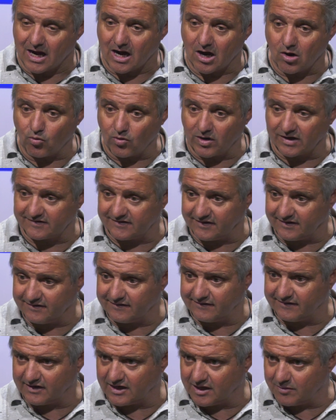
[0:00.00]
aún
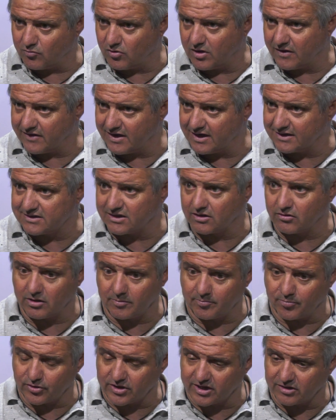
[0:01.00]
así seguimos adelante con
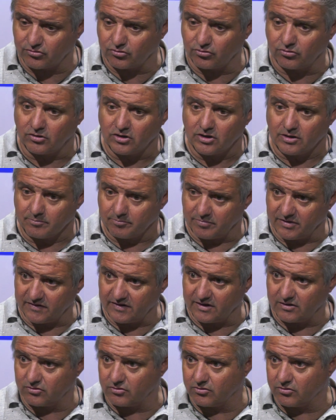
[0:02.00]
el proyecto,
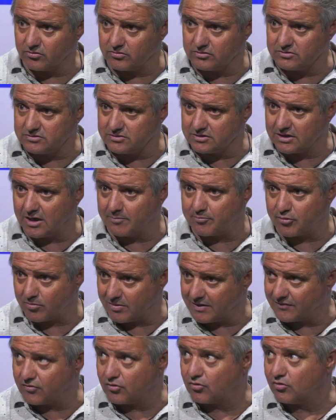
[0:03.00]
pidiendo, mm,
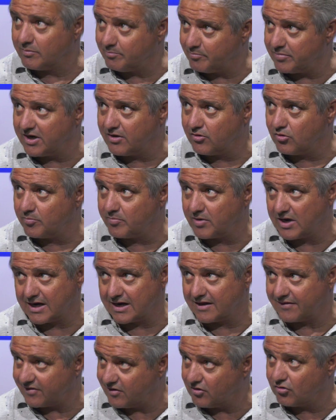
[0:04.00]
aprobándolo en pleno
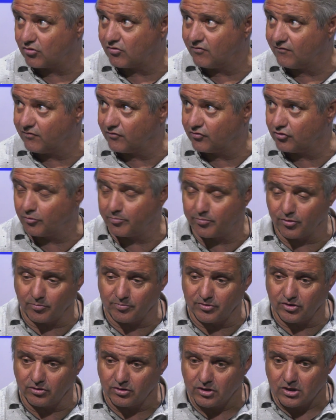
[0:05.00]
para hacerlo con fondos
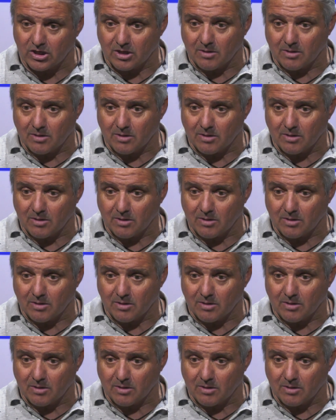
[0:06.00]
propios,